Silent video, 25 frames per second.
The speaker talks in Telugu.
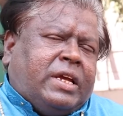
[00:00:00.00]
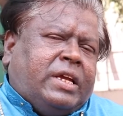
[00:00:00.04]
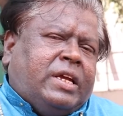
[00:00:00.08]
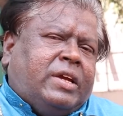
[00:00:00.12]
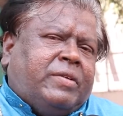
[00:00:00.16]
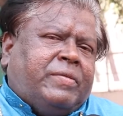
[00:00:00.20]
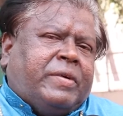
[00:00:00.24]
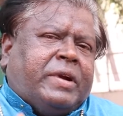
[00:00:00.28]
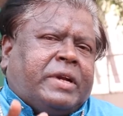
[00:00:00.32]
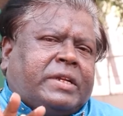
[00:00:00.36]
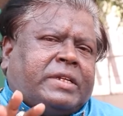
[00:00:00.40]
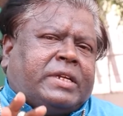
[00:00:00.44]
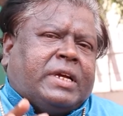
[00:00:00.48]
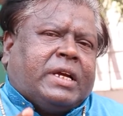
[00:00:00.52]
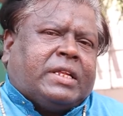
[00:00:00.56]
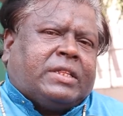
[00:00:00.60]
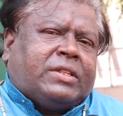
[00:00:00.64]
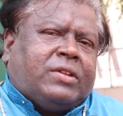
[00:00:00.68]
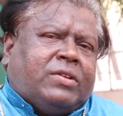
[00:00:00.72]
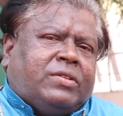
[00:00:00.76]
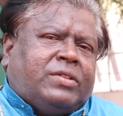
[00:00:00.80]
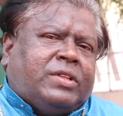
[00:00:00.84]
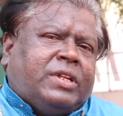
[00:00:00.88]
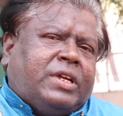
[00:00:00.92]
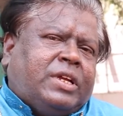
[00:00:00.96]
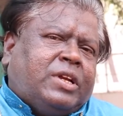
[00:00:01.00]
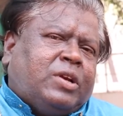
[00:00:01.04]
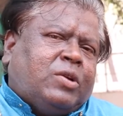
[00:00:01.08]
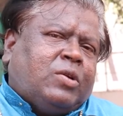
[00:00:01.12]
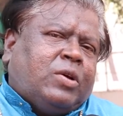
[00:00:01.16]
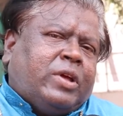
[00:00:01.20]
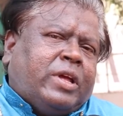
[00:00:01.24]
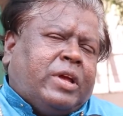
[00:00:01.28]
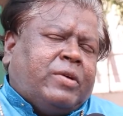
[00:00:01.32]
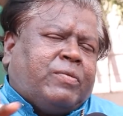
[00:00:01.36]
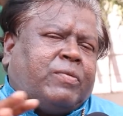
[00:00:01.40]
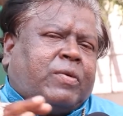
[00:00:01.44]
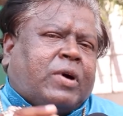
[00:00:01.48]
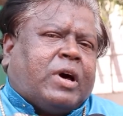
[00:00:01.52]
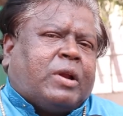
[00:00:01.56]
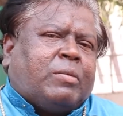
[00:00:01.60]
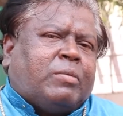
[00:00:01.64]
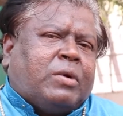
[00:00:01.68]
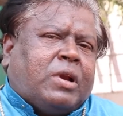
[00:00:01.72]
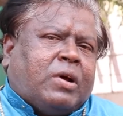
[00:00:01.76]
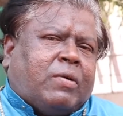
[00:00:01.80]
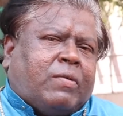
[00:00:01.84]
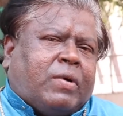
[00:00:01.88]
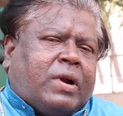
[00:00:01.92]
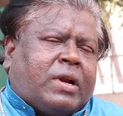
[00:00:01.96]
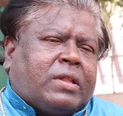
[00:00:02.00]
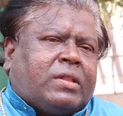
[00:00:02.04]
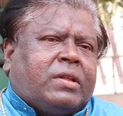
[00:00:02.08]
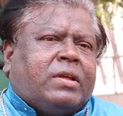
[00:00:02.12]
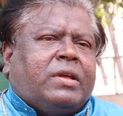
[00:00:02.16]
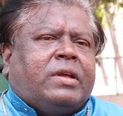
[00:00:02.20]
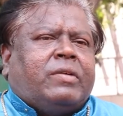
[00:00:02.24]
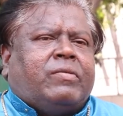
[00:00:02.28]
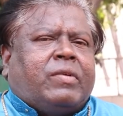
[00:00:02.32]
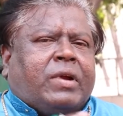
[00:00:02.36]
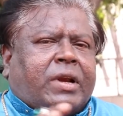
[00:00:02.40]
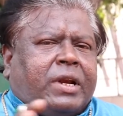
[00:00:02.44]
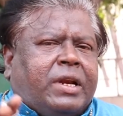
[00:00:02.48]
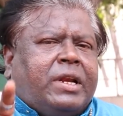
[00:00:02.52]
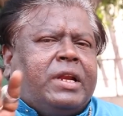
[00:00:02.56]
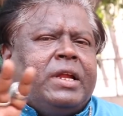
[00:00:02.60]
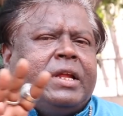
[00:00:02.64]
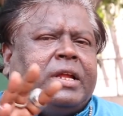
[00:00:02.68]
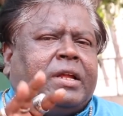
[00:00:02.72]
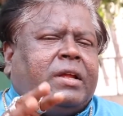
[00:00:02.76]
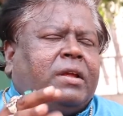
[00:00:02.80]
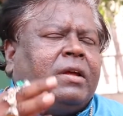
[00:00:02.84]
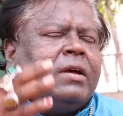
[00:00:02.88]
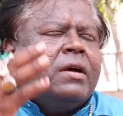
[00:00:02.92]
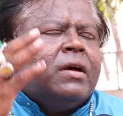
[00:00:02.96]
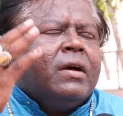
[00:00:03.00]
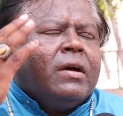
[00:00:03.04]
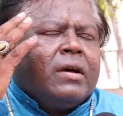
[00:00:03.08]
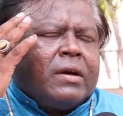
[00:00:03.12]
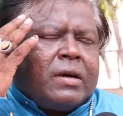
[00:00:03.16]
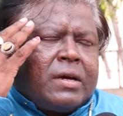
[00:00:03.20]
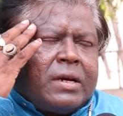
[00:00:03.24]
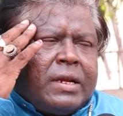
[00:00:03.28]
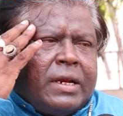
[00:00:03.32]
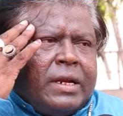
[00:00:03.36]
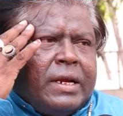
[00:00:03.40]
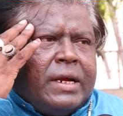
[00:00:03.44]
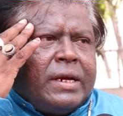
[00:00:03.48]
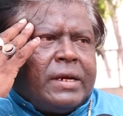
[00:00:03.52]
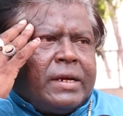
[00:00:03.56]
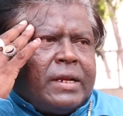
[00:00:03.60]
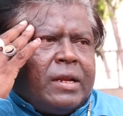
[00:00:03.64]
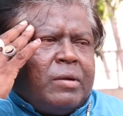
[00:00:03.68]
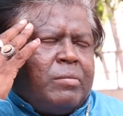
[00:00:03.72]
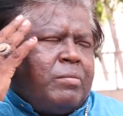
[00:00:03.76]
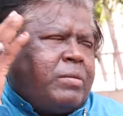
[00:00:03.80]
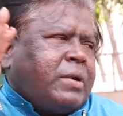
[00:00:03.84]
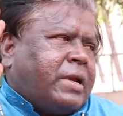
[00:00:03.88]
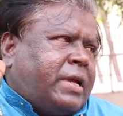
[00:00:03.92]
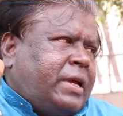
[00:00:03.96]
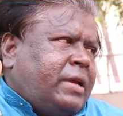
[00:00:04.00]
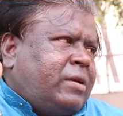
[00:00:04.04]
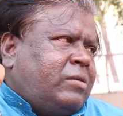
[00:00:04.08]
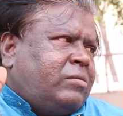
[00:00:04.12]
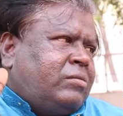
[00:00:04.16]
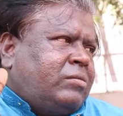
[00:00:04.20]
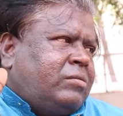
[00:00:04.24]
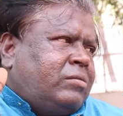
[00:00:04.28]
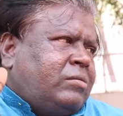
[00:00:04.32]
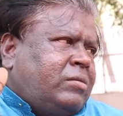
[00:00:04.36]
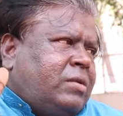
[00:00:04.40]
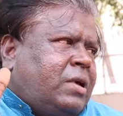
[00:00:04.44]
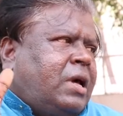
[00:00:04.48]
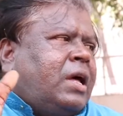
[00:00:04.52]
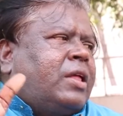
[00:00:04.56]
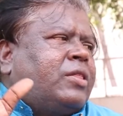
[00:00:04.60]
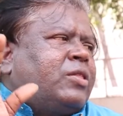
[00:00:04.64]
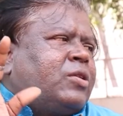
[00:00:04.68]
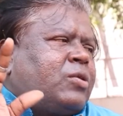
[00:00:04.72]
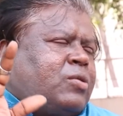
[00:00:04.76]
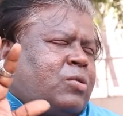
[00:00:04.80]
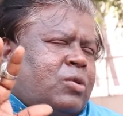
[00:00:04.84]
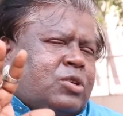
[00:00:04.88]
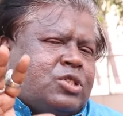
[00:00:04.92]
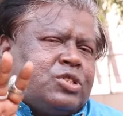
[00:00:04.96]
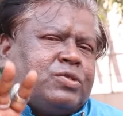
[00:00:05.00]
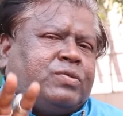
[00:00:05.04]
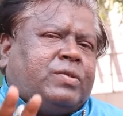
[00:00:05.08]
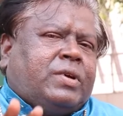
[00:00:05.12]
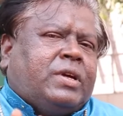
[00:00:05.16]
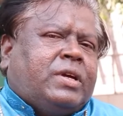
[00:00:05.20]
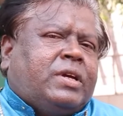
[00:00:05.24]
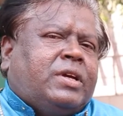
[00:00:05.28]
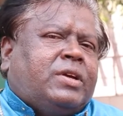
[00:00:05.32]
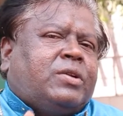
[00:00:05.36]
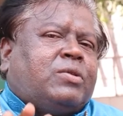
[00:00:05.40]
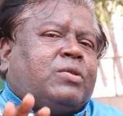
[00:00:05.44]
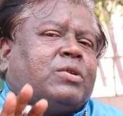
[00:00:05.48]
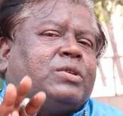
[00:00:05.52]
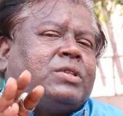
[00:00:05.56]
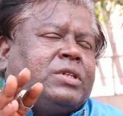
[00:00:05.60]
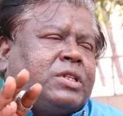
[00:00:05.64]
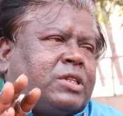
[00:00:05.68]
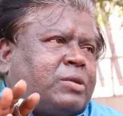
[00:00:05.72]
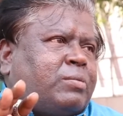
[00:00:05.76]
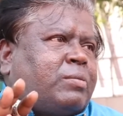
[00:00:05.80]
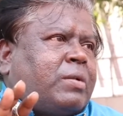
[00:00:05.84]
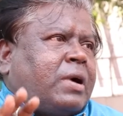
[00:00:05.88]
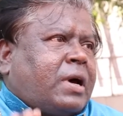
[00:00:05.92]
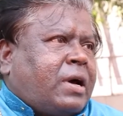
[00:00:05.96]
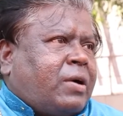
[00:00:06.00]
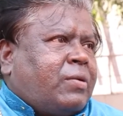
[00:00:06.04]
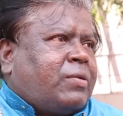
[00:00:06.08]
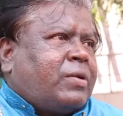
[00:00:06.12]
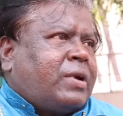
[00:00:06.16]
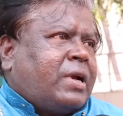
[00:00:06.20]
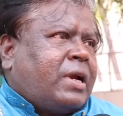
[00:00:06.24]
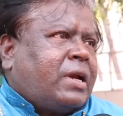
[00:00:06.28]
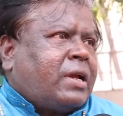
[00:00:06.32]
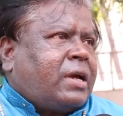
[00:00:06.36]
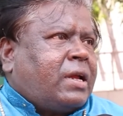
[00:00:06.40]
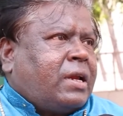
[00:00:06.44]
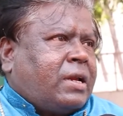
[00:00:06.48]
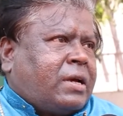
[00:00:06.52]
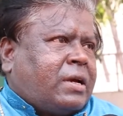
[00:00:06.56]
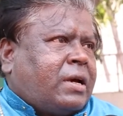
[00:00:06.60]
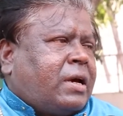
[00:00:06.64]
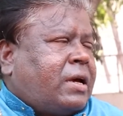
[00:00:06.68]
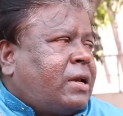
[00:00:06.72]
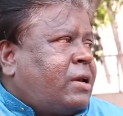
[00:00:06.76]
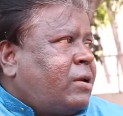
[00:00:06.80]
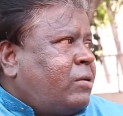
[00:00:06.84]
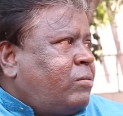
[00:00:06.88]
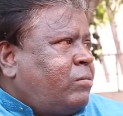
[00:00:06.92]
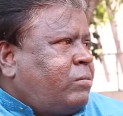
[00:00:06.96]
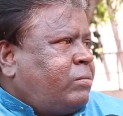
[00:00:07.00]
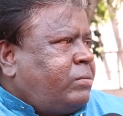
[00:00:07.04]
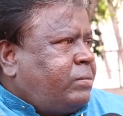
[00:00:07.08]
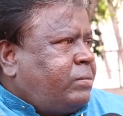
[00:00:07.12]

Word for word: ఏ ఈవెంట్ చేద్దాం దీనిలో ఏ ఫార్ములా వాడదాం ఇవన్నీ క్రియేటర్ బ్రెయిన్ అందుకోసమే ఈరోజు ఇంత బాగా ఉండడానికి గల కారణం